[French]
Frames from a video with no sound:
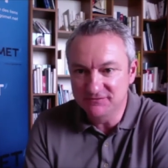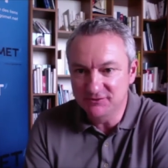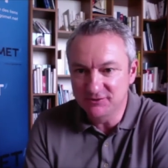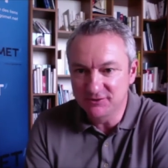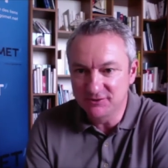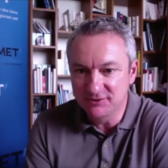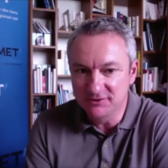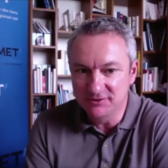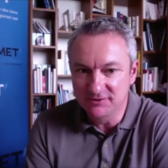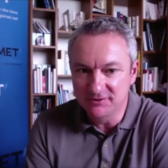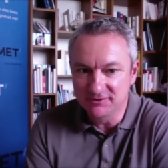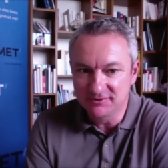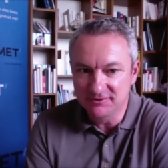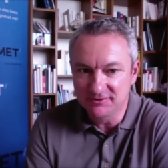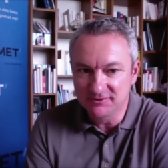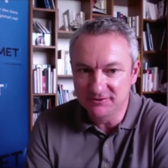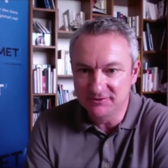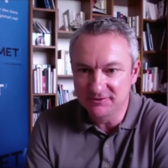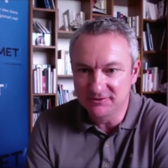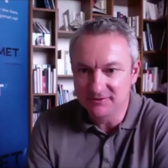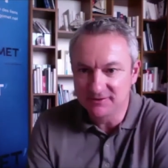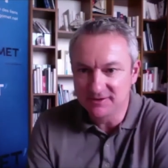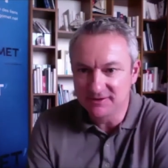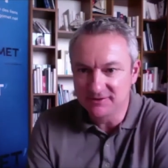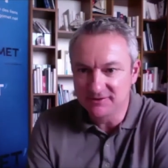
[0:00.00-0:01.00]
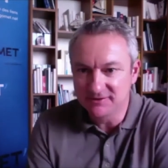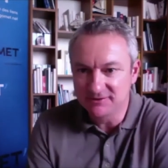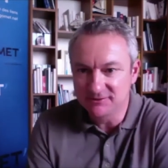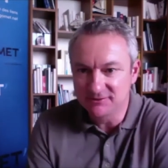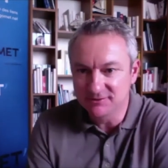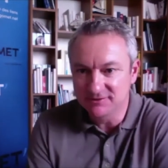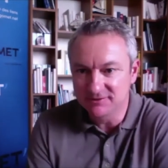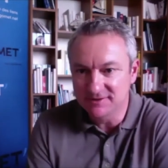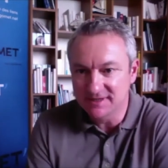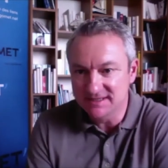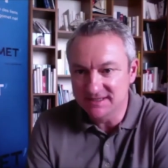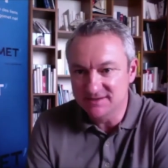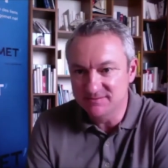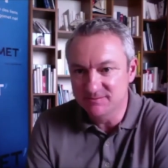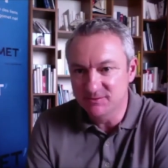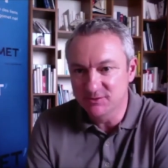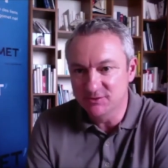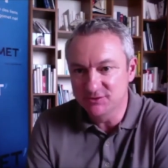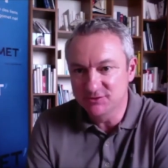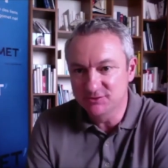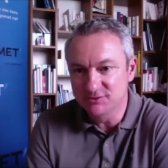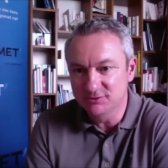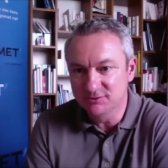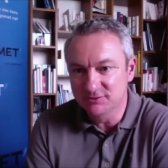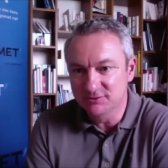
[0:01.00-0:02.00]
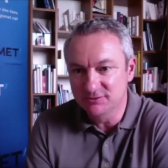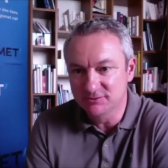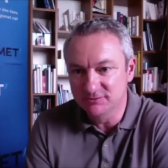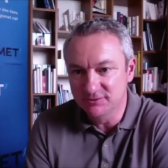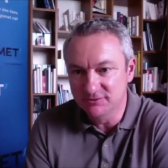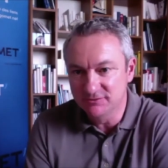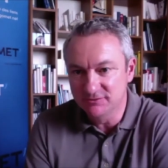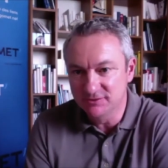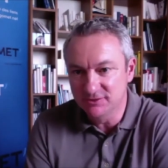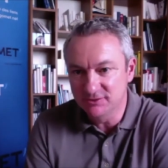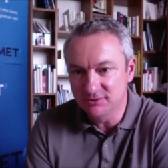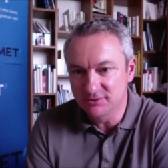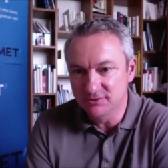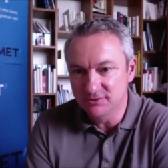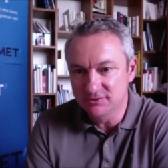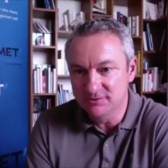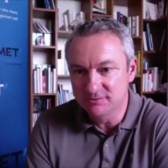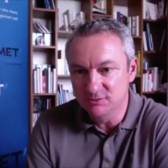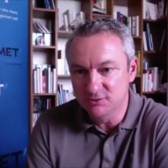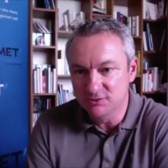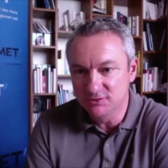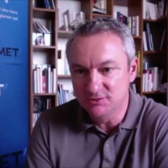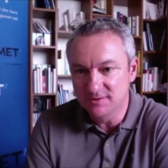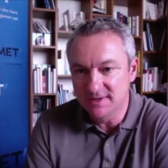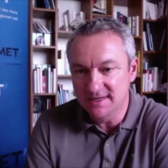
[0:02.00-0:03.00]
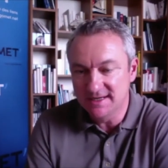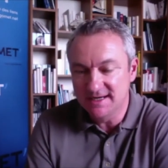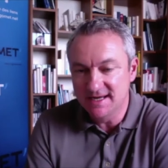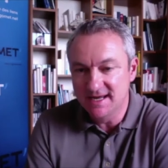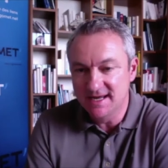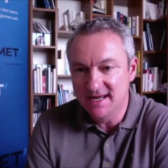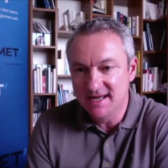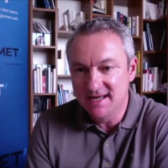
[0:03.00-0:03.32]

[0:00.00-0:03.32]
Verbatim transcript: la dimension de, votre mutuelle